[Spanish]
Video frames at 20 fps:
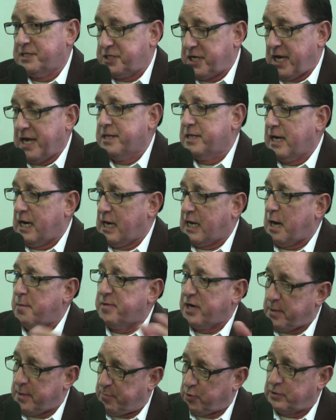Hacienda en la
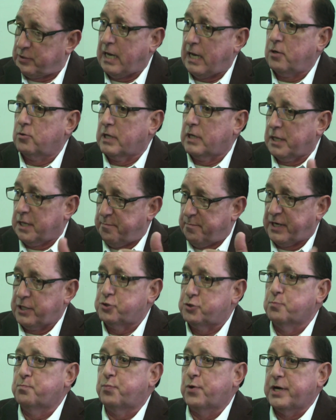Cámara de Diputados, la de
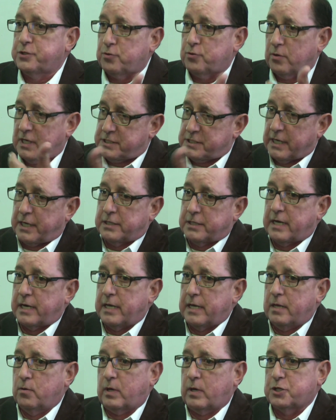Presupuesto, la
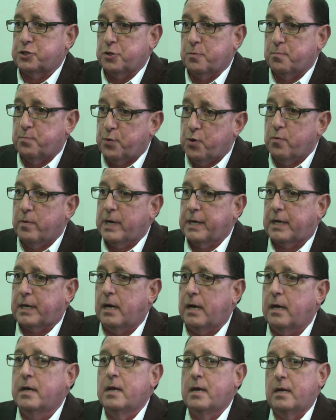Secretaría de Educación
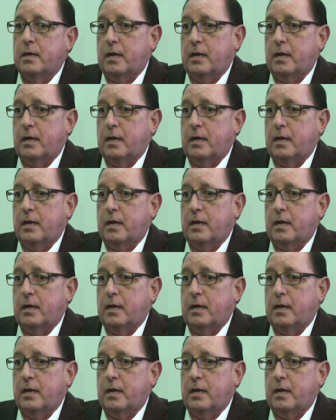Pública,